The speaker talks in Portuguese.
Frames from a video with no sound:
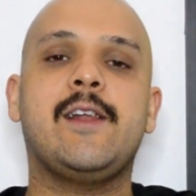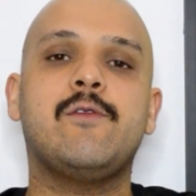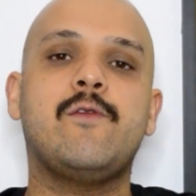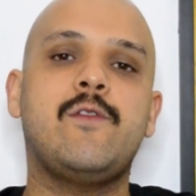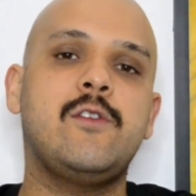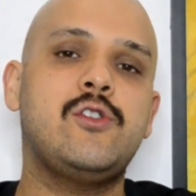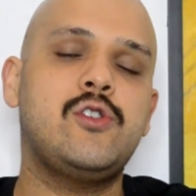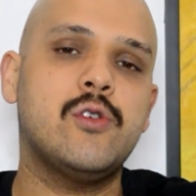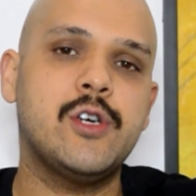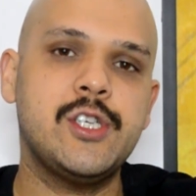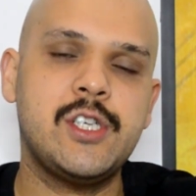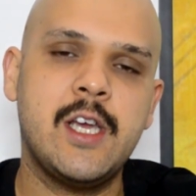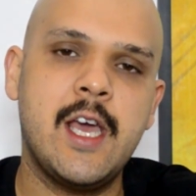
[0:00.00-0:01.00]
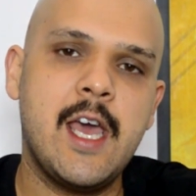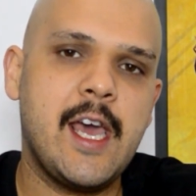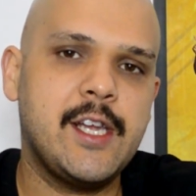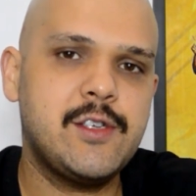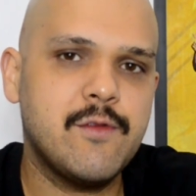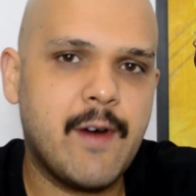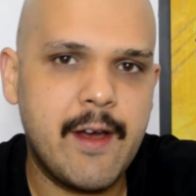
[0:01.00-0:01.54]
E no vídeo de hoje a
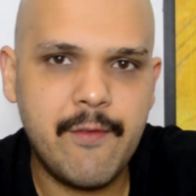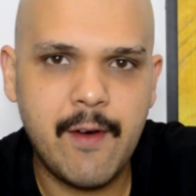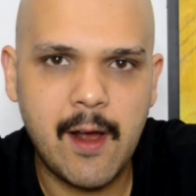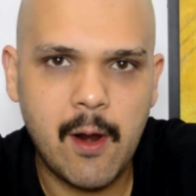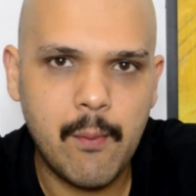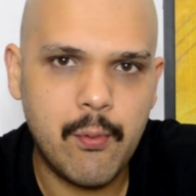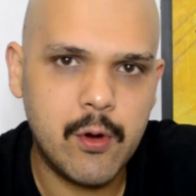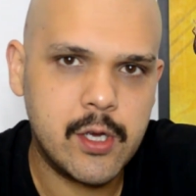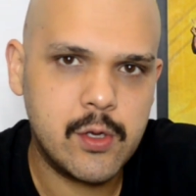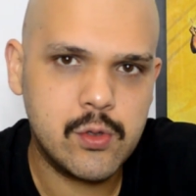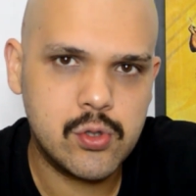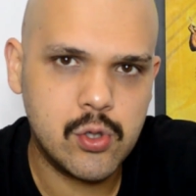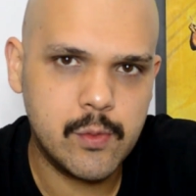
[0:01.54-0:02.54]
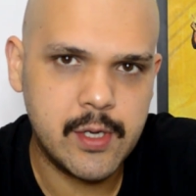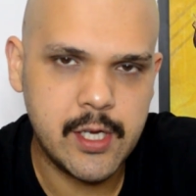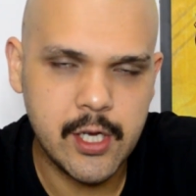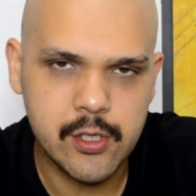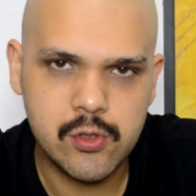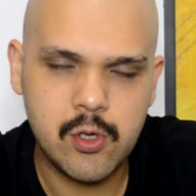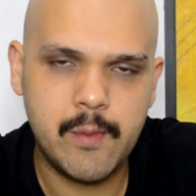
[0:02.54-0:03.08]
gente vai falar um pouquinho sobre
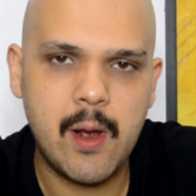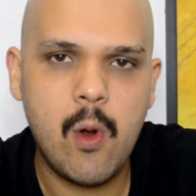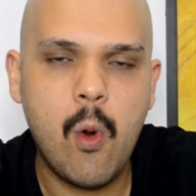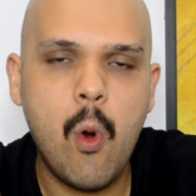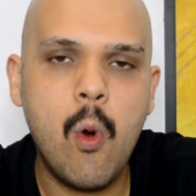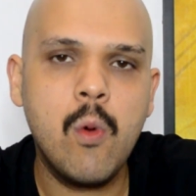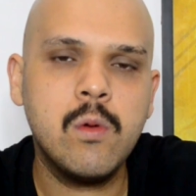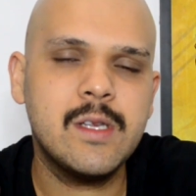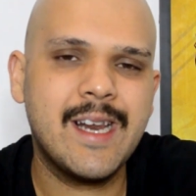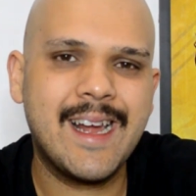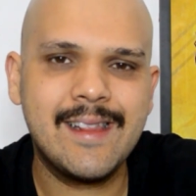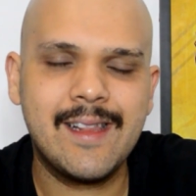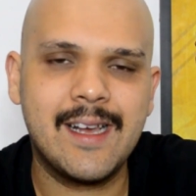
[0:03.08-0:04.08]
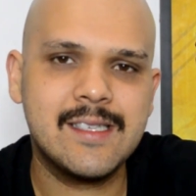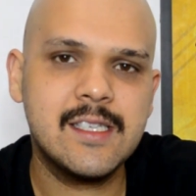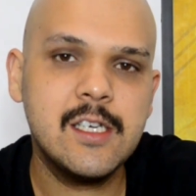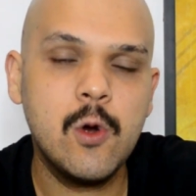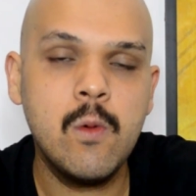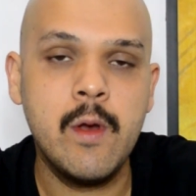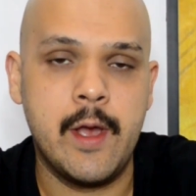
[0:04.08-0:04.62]
isso, sobre a
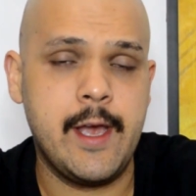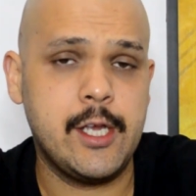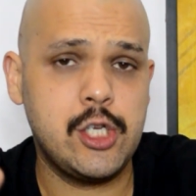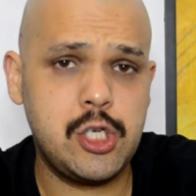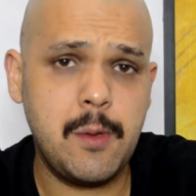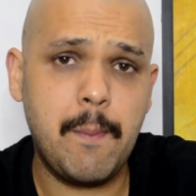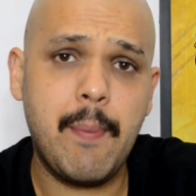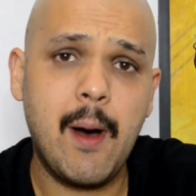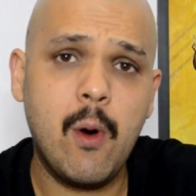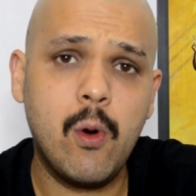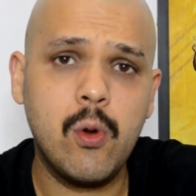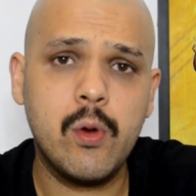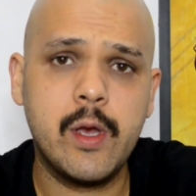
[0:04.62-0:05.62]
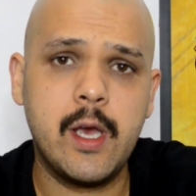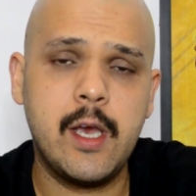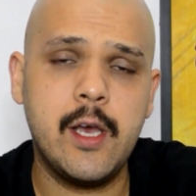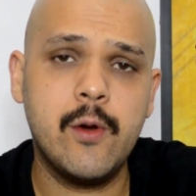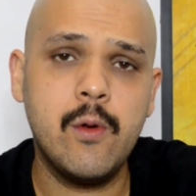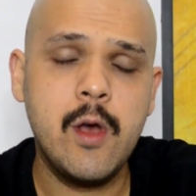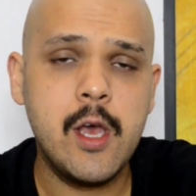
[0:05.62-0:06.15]
contratação de Paulo
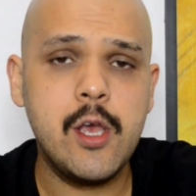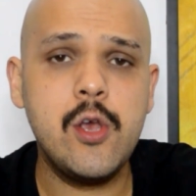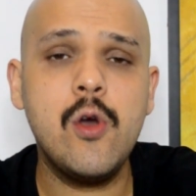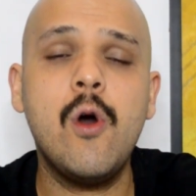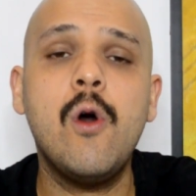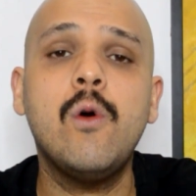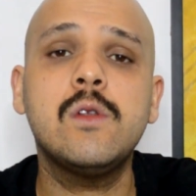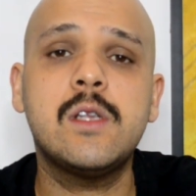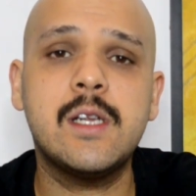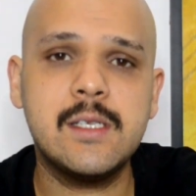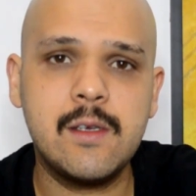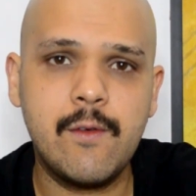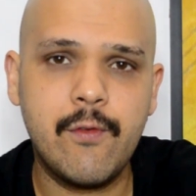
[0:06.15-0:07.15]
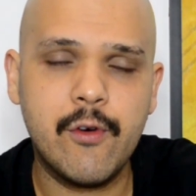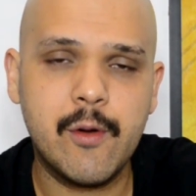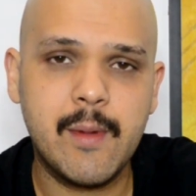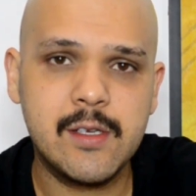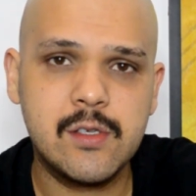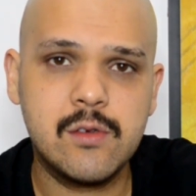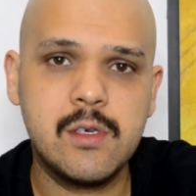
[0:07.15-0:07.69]
Guerreiro e outras
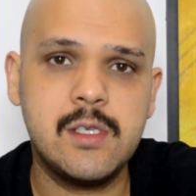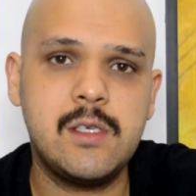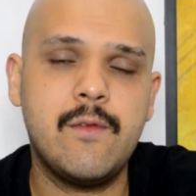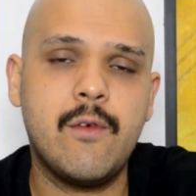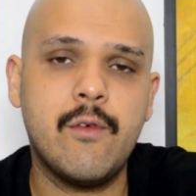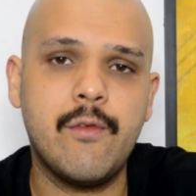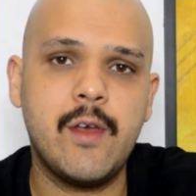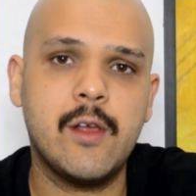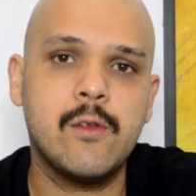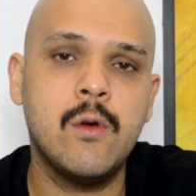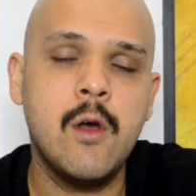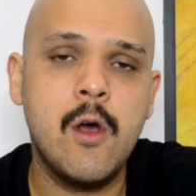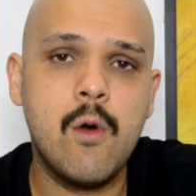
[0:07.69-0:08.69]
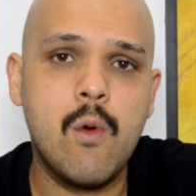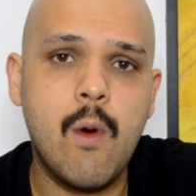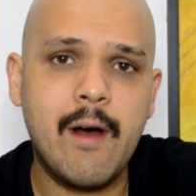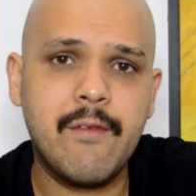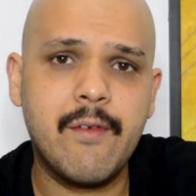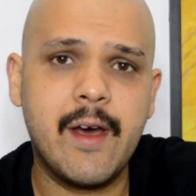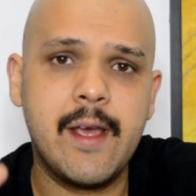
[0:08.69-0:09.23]
informações envolvendo o
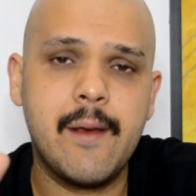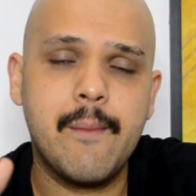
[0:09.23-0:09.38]
Havaí.